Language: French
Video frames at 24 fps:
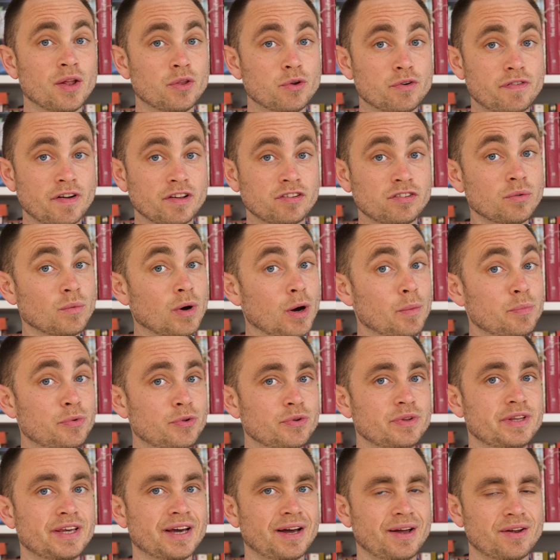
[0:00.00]
de façon à
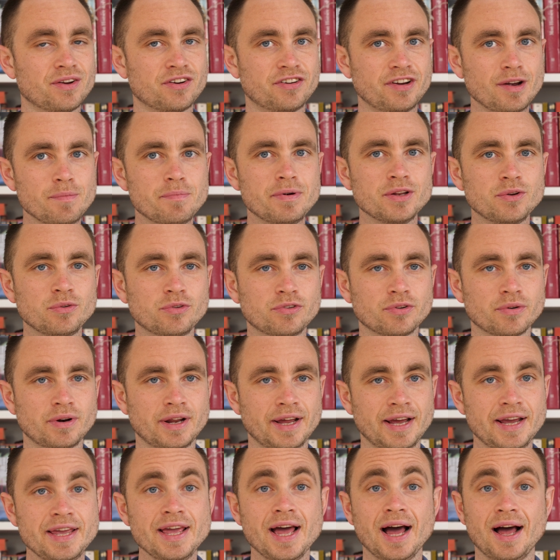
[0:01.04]
obtenir un chapelet du
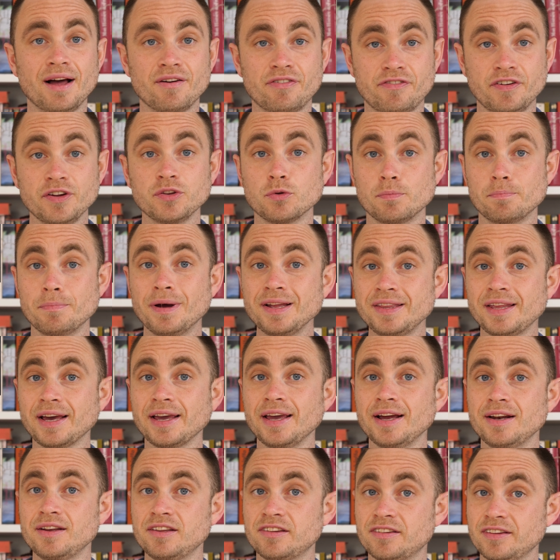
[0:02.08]
soleil afin de
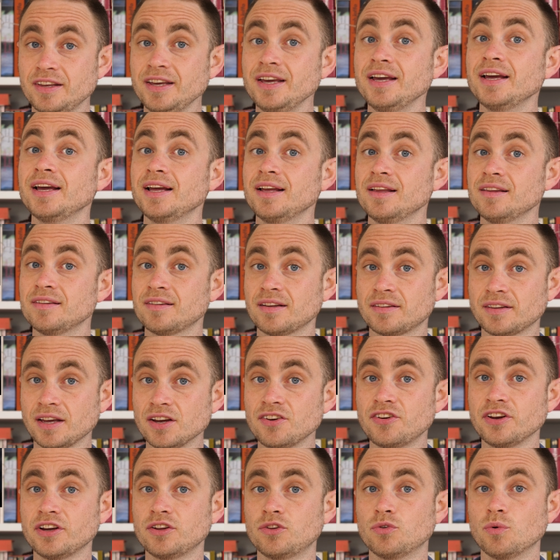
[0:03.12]
matérialiser sa
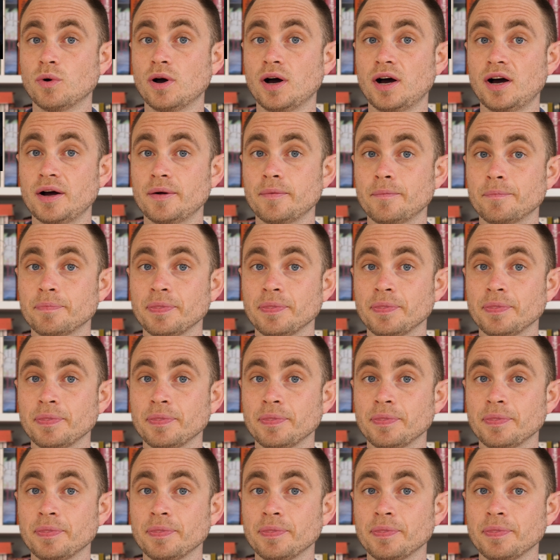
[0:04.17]
trajectoire.